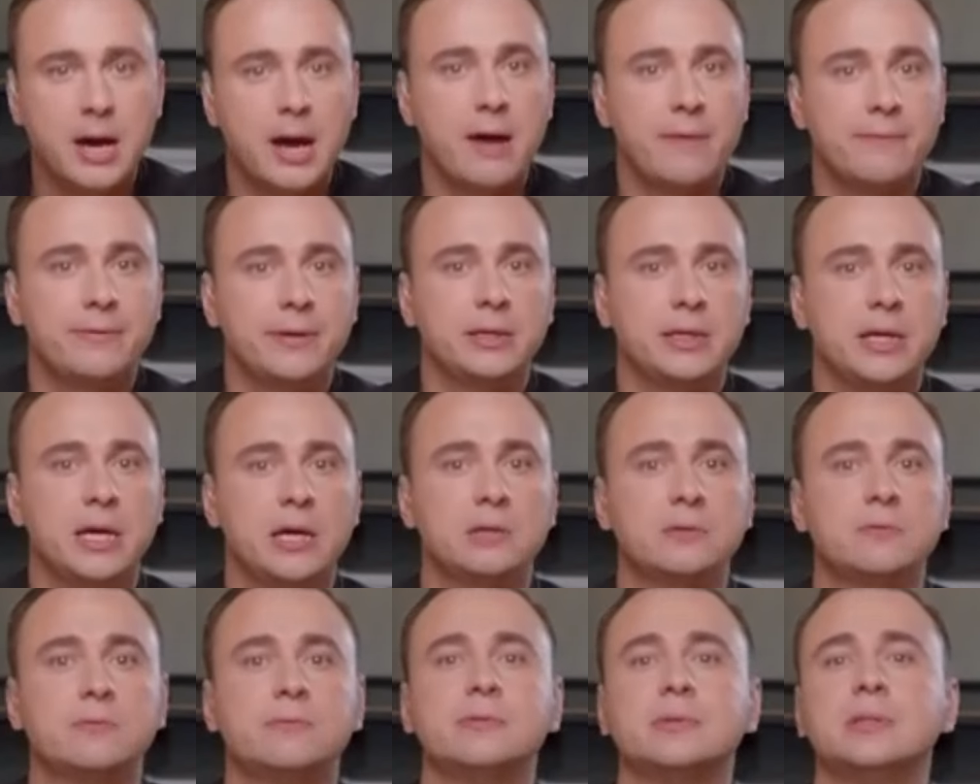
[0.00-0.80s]

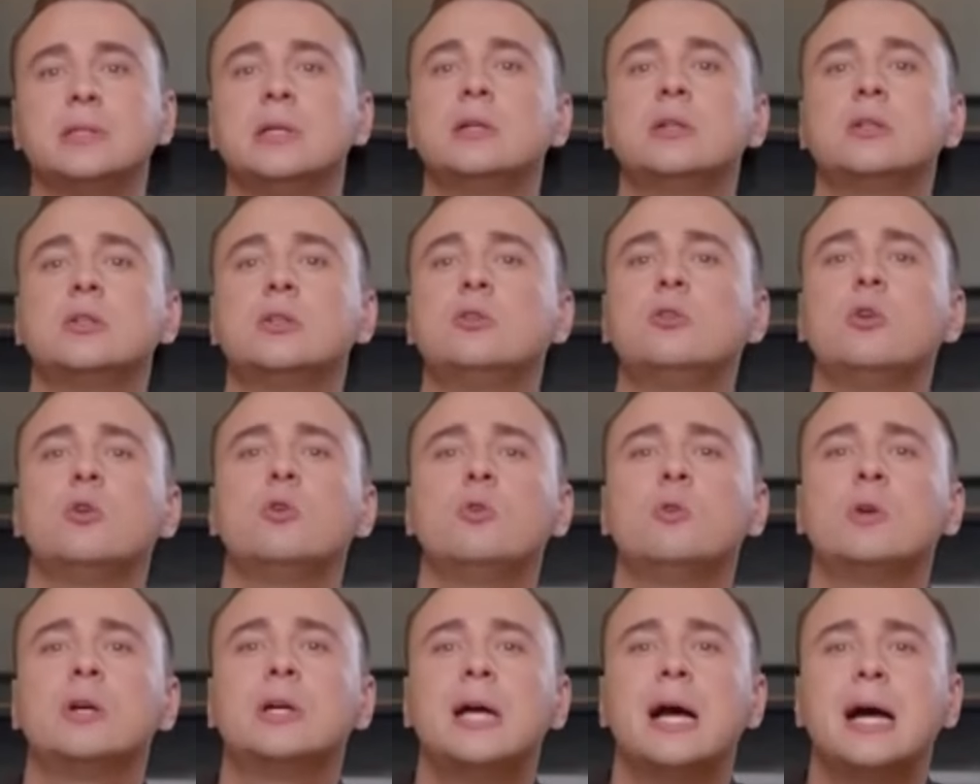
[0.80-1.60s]
обвиняют в
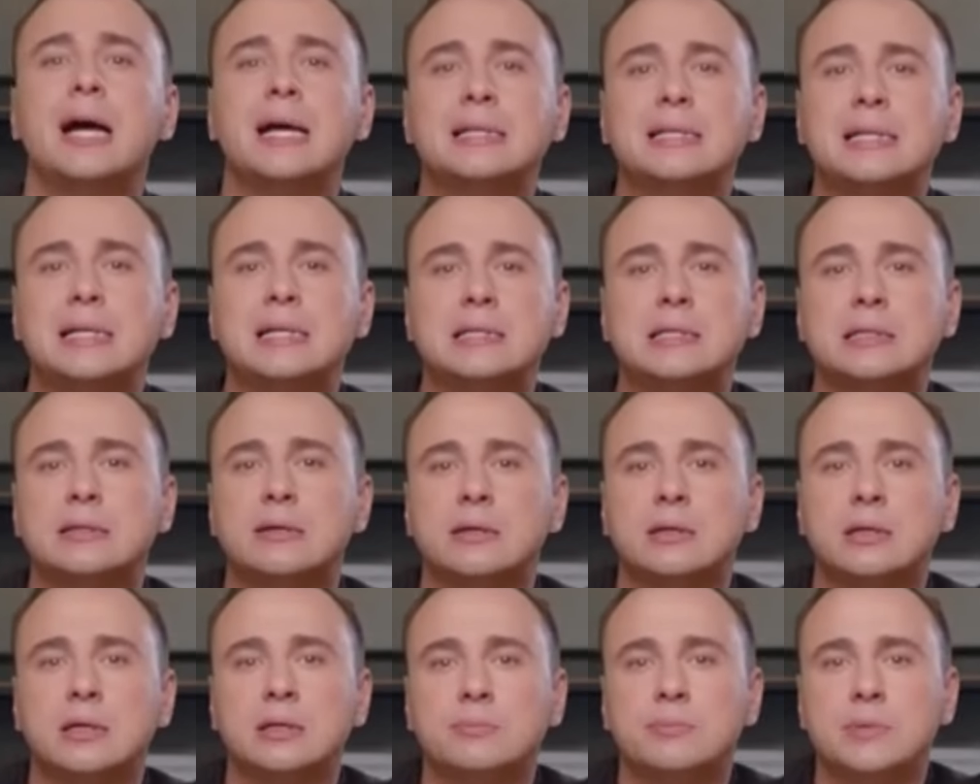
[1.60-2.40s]

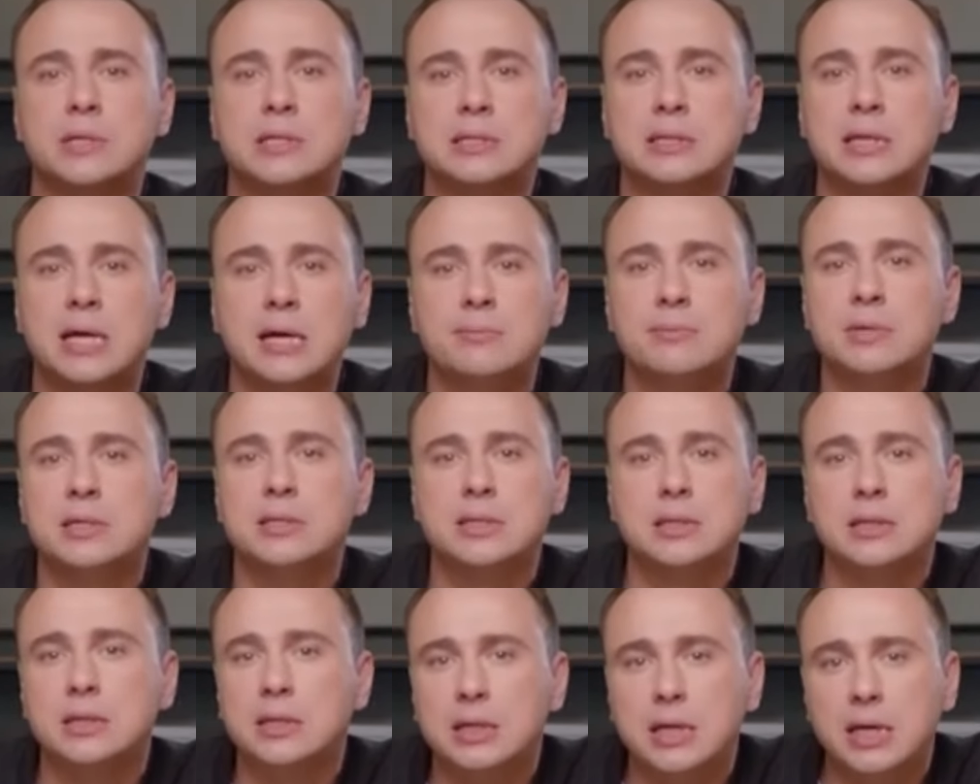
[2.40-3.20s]
надругательстве над местами
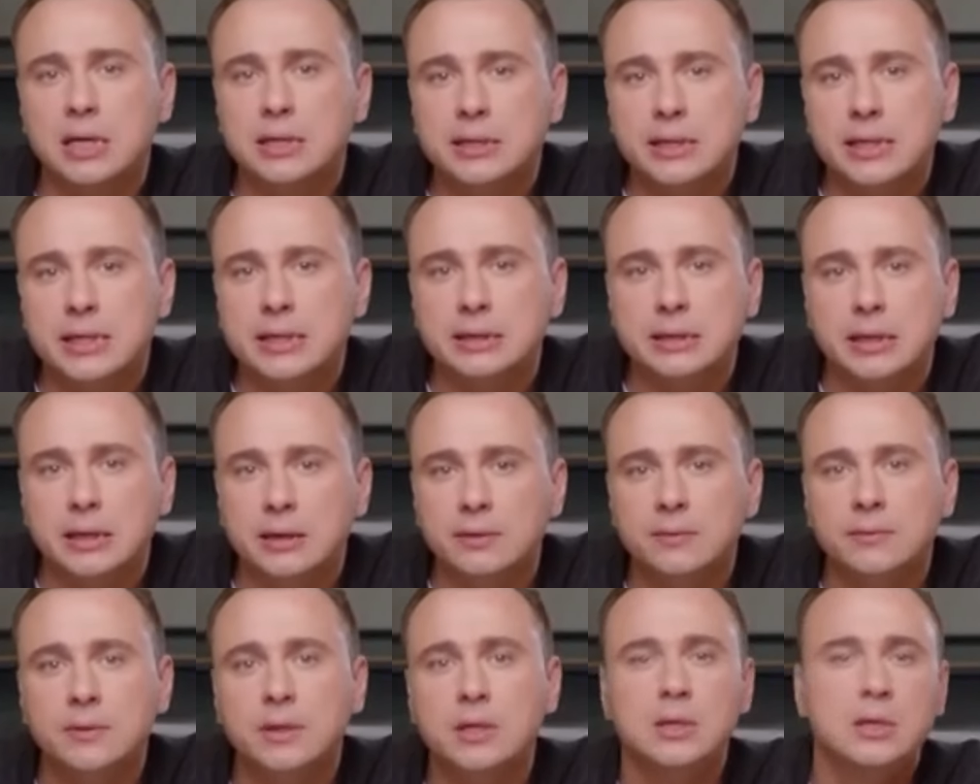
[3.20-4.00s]

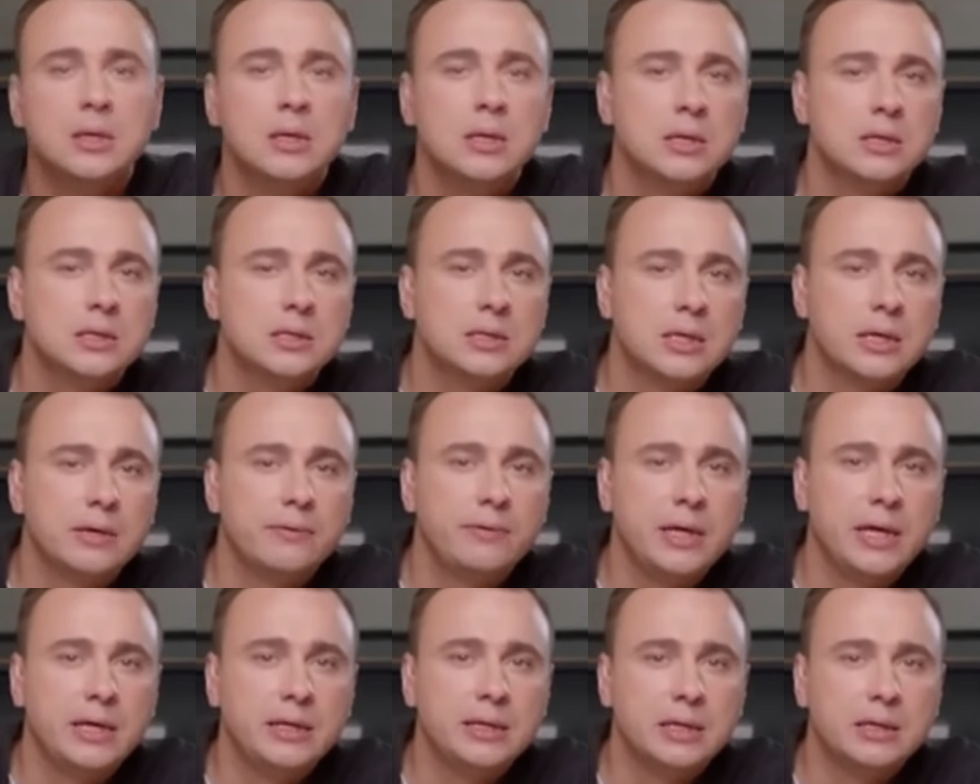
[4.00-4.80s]
захоронения.
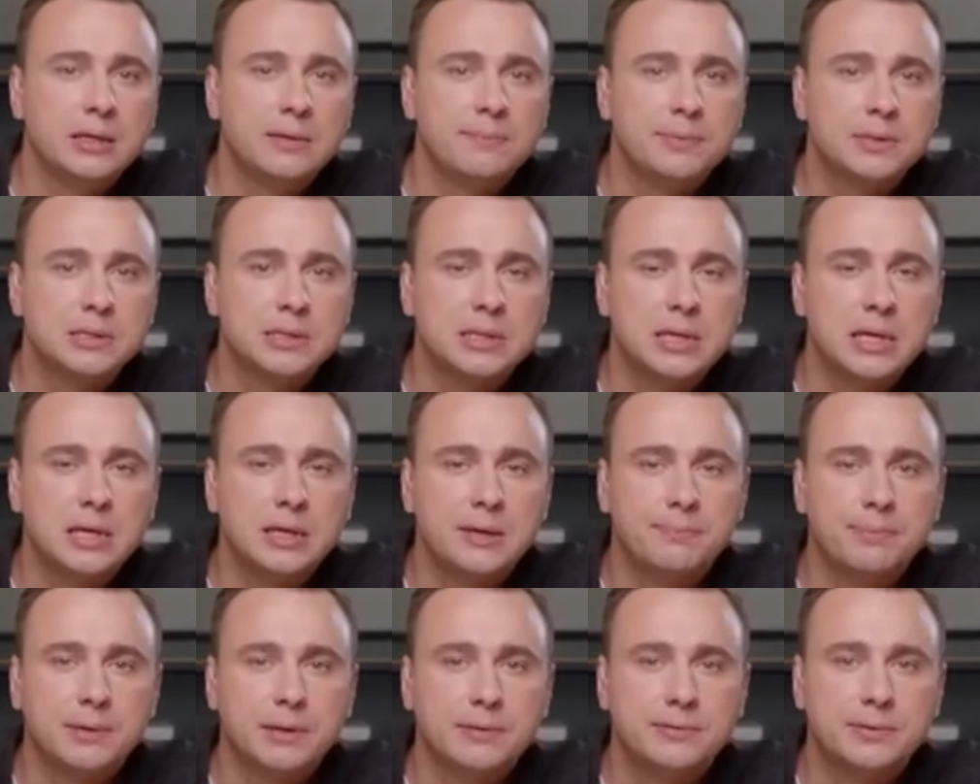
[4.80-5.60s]
Заявление
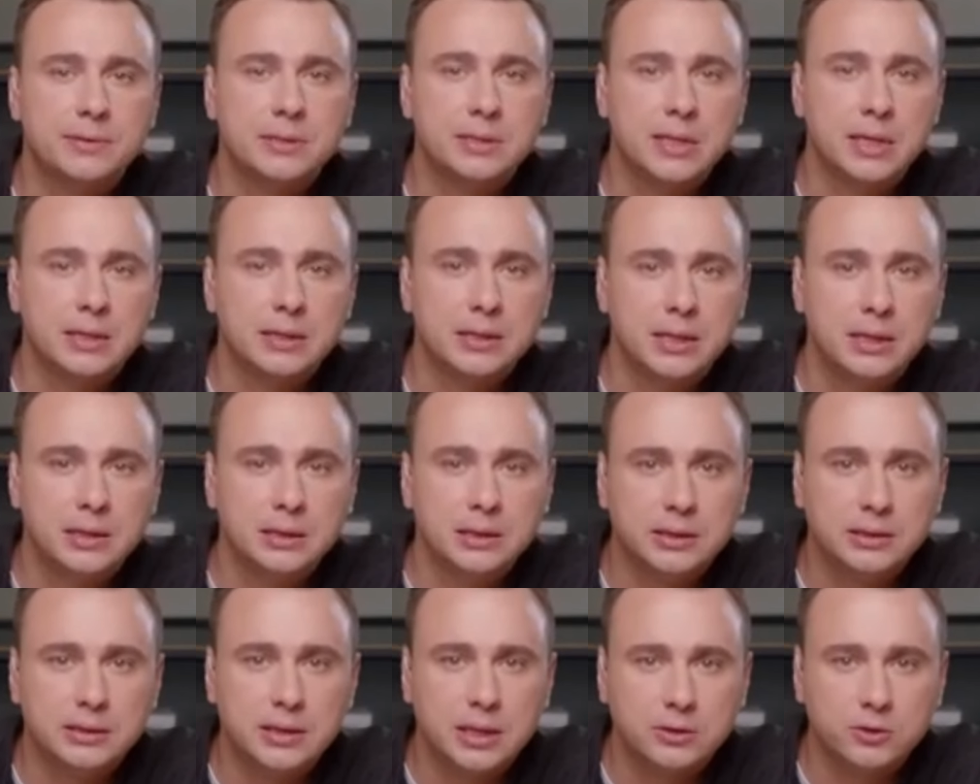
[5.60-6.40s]
написали
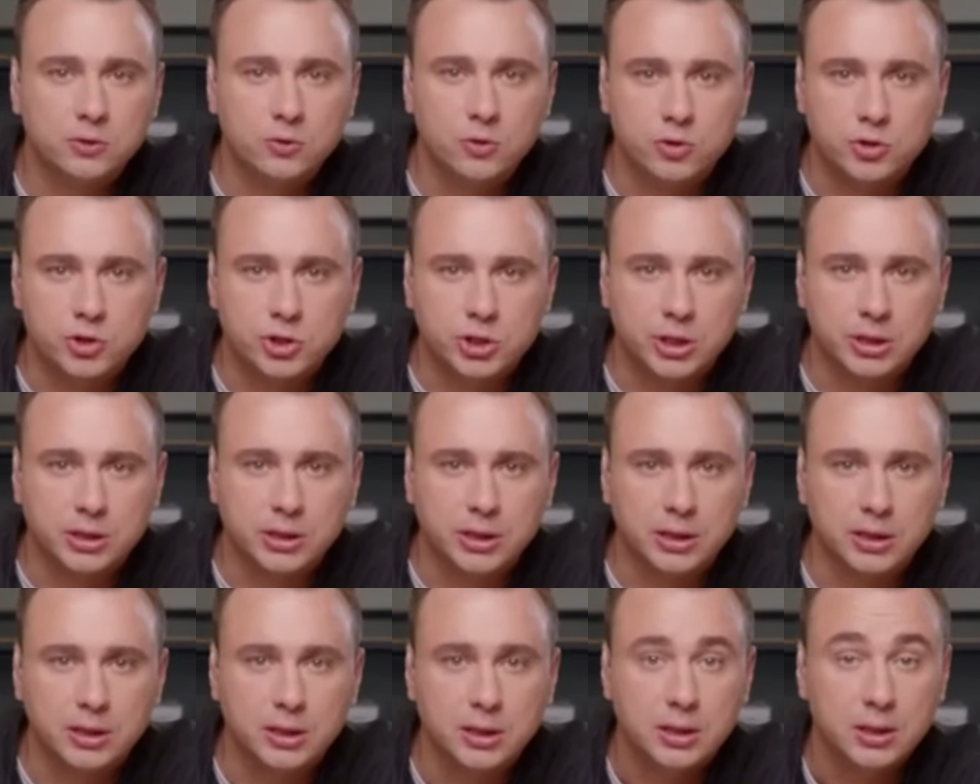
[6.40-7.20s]
профессиональные
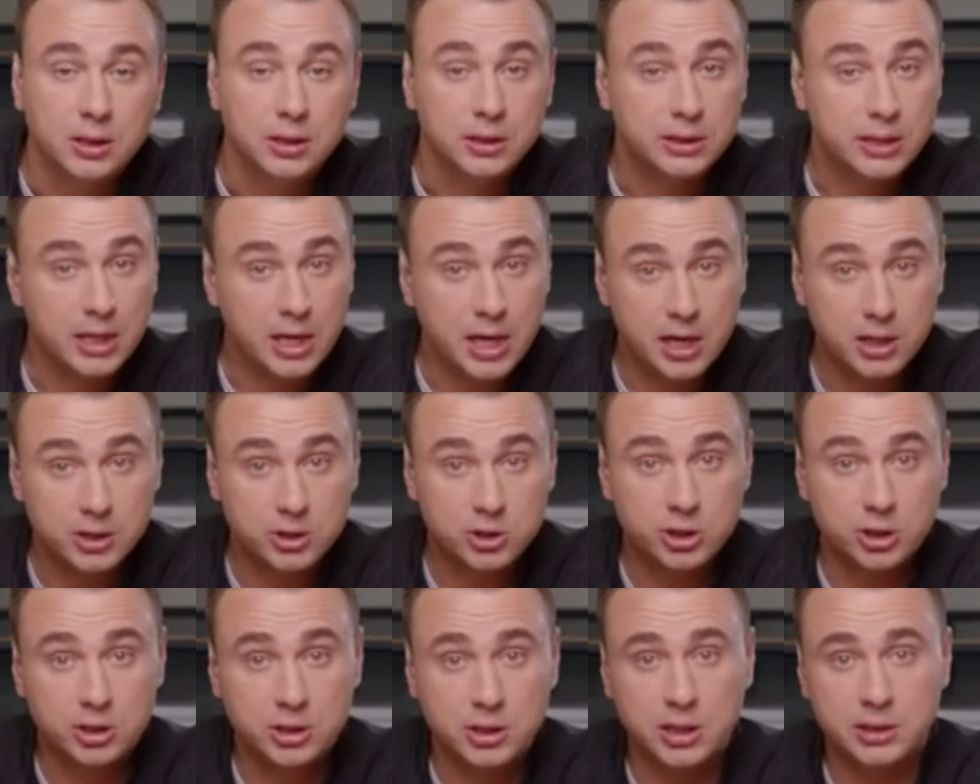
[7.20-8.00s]
доносчики.
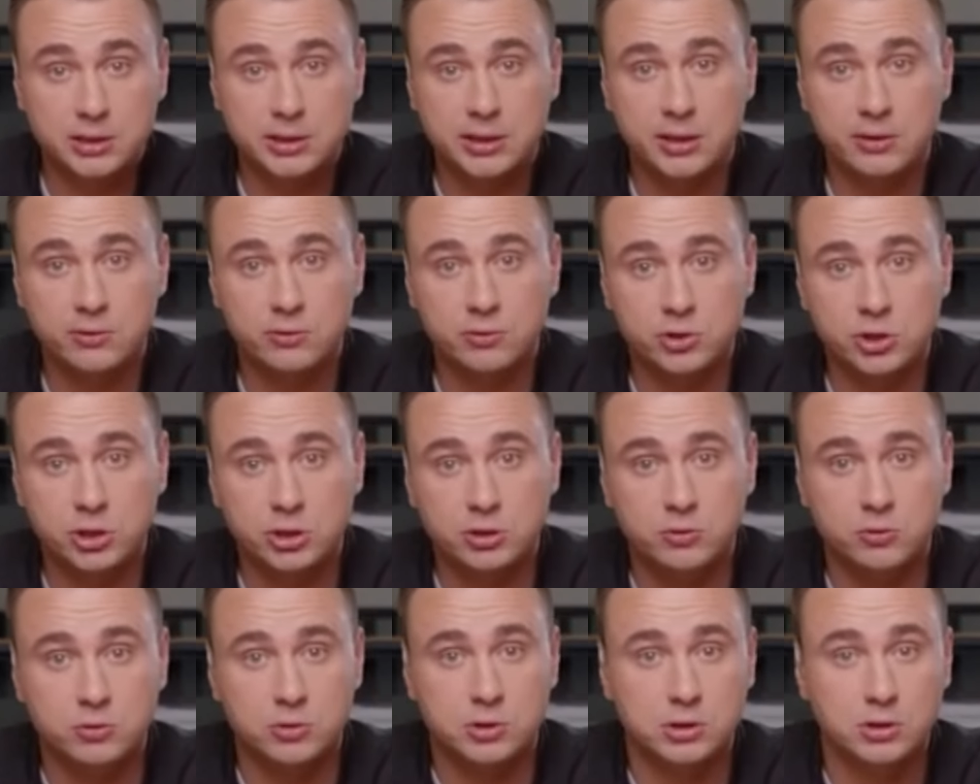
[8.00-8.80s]
Также на
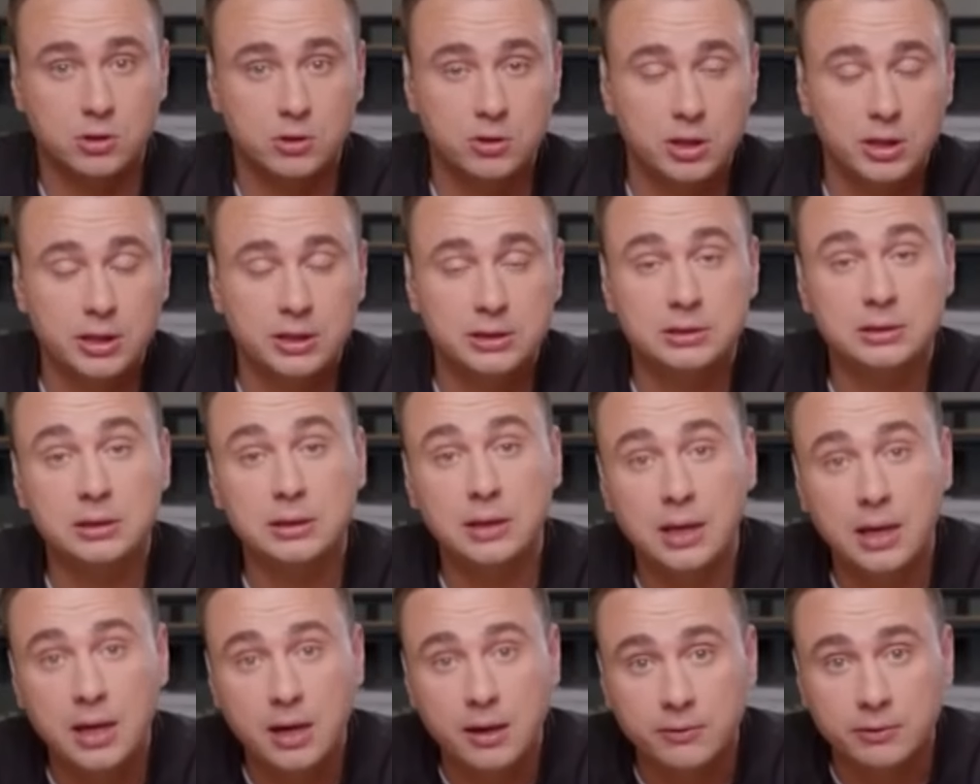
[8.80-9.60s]
девушек устроили
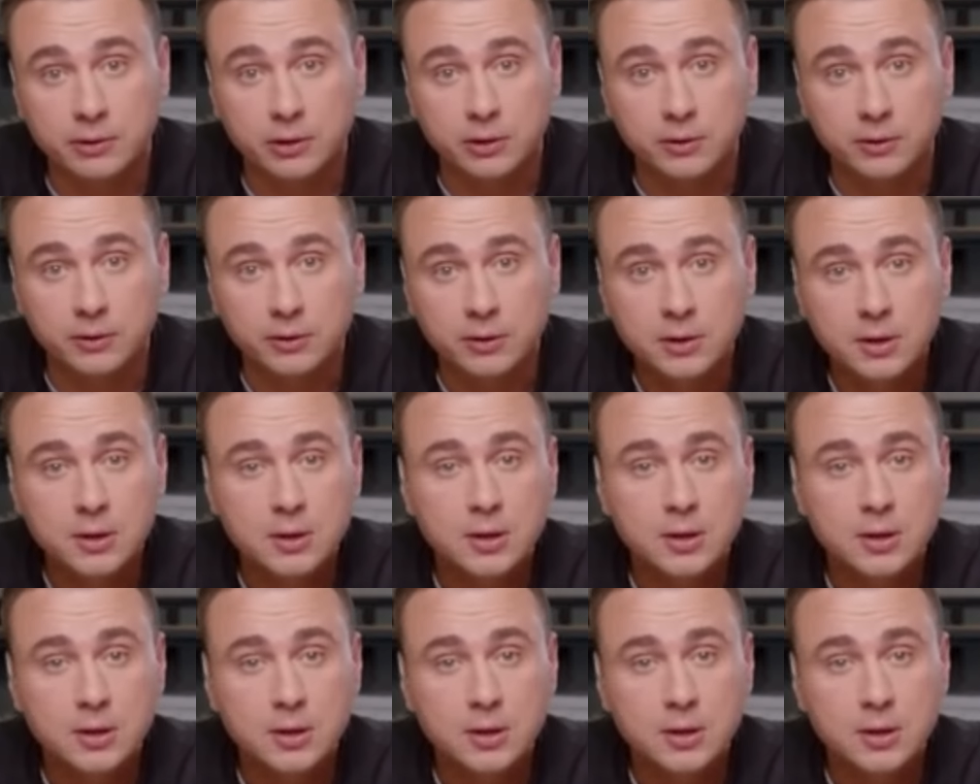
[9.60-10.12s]
травлю.